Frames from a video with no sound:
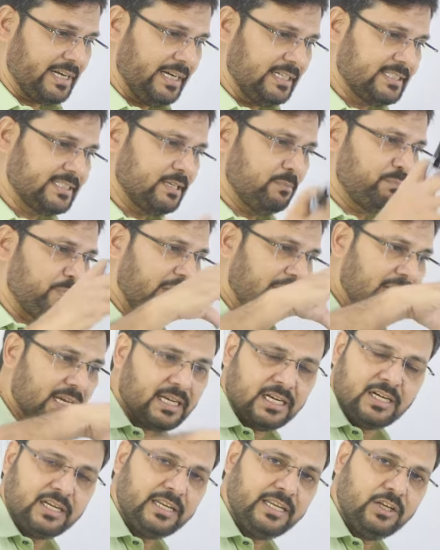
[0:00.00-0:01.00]
ट्रेड से
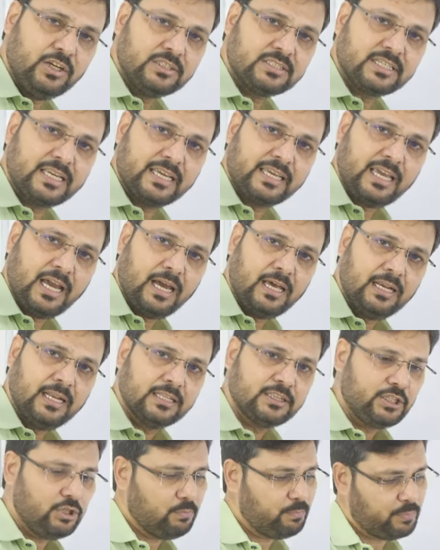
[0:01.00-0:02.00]
पहले कंट्रीज के क्या
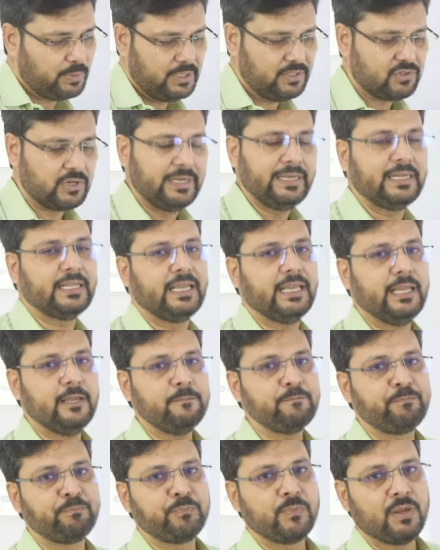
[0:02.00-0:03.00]
हालात है फिर ट्रेड के
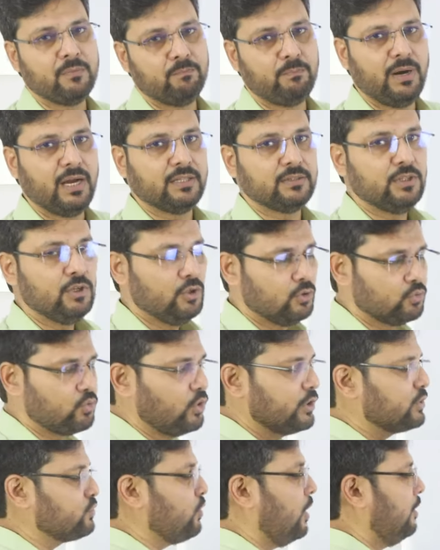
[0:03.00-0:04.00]
बाद
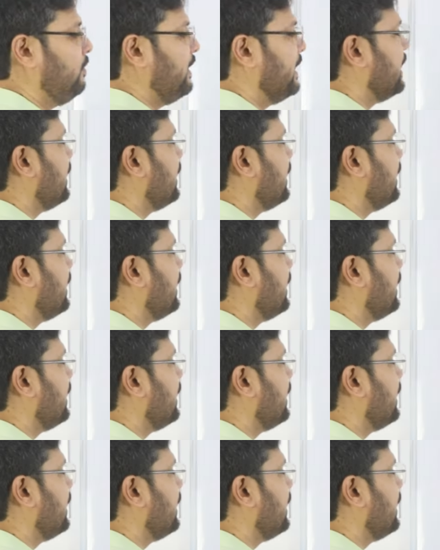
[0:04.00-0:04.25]
तो इसको हम